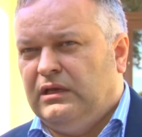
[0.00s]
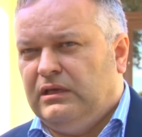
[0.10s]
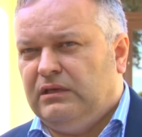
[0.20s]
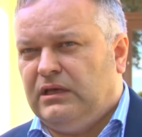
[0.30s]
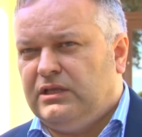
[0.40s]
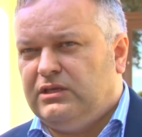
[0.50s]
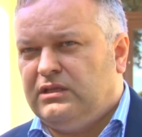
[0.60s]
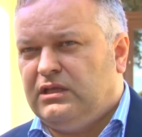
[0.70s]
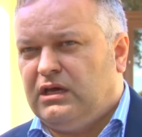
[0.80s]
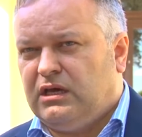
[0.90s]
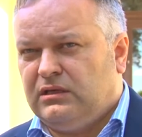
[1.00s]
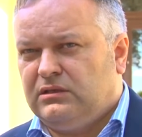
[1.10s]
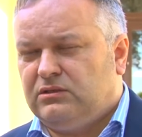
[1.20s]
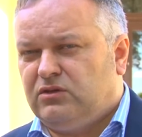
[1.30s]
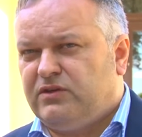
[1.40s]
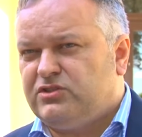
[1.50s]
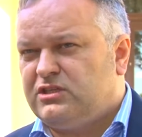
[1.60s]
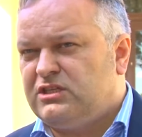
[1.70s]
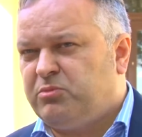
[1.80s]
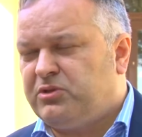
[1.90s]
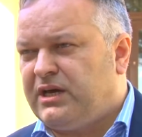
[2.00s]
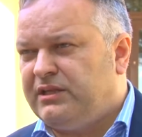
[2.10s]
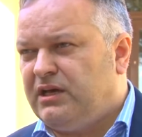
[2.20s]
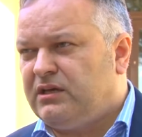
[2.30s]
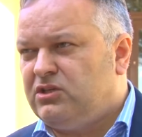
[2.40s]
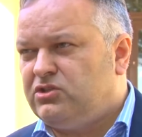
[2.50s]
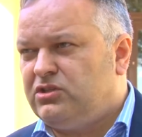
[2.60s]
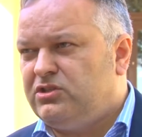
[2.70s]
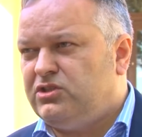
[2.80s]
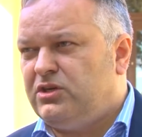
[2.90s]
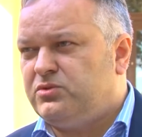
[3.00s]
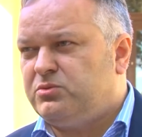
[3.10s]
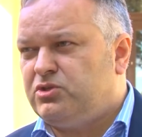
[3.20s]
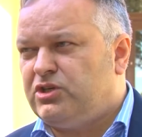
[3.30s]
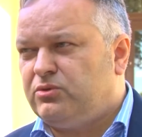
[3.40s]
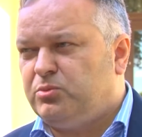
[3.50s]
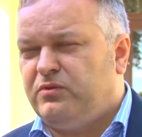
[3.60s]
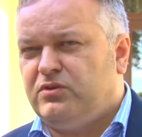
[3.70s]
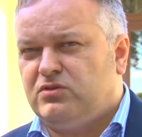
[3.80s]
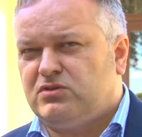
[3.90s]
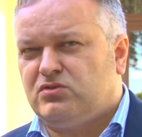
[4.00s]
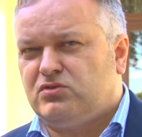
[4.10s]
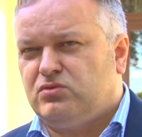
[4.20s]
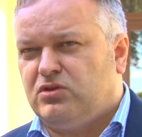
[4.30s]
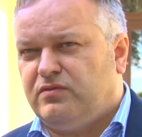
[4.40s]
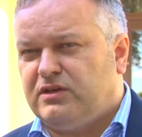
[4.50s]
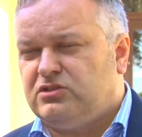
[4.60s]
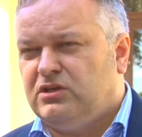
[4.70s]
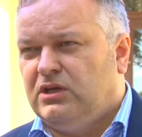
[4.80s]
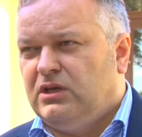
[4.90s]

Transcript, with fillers: y, a nie na towarzyskich spotkaniach. Jeżeli źle usłyszał, to powinien to skonsultować.